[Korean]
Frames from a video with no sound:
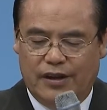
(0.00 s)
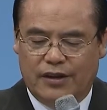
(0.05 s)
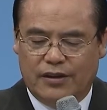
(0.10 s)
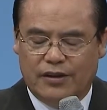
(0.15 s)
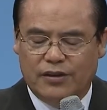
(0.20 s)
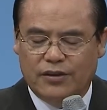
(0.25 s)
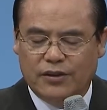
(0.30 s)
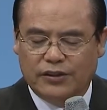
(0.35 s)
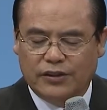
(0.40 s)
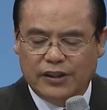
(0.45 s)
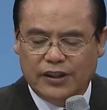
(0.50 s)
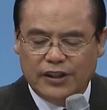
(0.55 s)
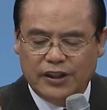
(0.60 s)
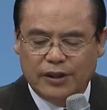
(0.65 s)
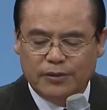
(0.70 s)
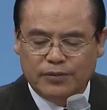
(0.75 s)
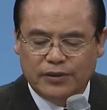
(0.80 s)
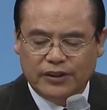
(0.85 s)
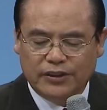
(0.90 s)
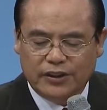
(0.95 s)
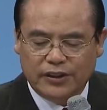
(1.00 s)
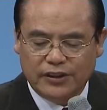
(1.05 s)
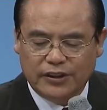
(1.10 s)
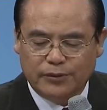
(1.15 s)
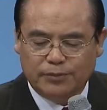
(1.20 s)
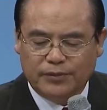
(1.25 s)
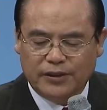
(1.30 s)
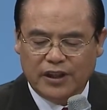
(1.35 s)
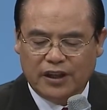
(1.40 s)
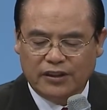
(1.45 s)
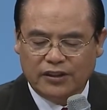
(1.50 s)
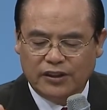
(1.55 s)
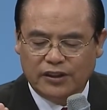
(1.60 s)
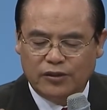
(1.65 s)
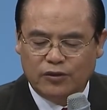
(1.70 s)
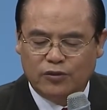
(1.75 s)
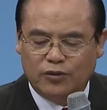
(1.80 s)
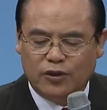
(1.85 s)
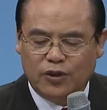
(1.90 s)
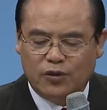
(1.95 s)
그것을 히브리서 10장
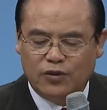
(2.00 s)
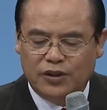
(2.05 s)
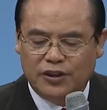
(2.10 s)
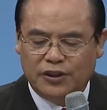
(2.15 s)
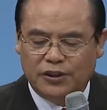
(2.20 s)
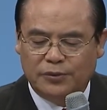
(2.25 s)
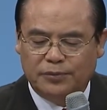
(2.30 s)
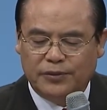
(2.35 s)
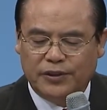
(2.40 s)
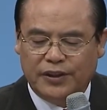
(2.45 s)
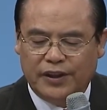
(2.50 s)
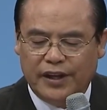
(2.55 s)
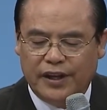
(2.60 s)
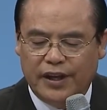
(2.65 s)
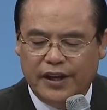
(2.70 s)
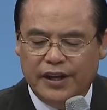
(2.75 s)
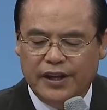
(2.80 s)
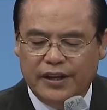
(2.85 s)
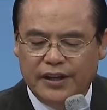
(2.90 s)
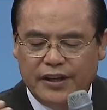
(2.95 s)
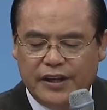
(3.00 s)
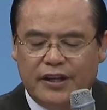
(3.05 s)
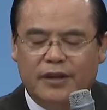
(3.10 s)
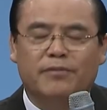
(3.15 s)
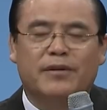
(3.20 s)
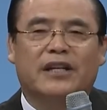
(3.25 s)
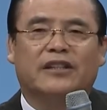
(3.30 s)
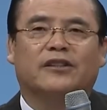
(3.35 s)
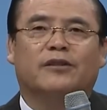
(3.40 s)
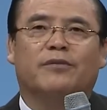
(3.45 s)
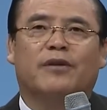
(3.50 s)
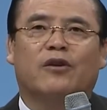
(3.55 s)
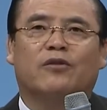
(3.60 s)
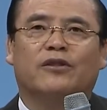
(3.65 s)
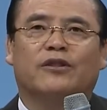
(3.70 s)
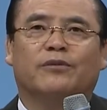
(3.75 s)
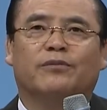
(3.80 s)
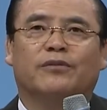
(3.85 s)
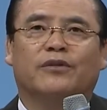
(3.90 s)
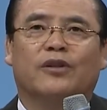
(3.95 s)
19절로 20절에 이렇게 말씀하고
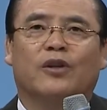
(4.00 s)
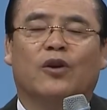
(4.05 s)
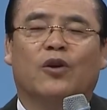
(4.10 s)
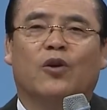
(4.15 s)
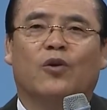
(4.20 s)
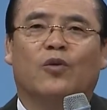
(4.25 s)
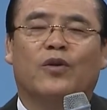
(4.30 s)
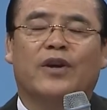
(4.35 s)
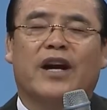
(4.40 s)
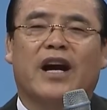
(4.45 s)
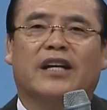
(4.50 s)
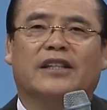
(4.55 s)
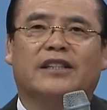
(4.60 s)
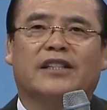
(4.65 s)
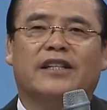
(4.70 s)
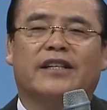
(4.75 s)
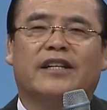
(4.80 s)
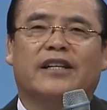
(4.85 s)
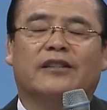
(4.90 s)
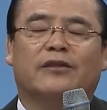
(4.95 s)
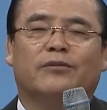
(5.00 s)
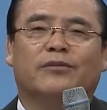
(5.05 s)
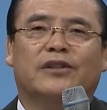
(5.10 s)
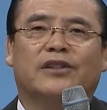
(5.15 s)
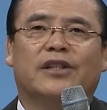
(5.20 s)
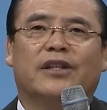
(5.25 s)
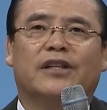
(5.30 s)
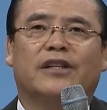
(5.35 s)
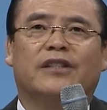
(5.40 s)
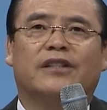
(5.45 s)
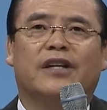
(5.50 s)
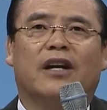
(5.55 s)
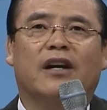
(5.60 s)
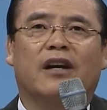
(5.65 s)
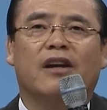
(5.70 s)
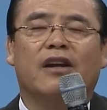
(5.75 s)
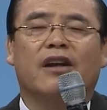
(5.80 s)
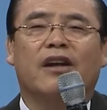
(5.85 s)
있습니다. 우리 같이 읽겠습니다. 시작.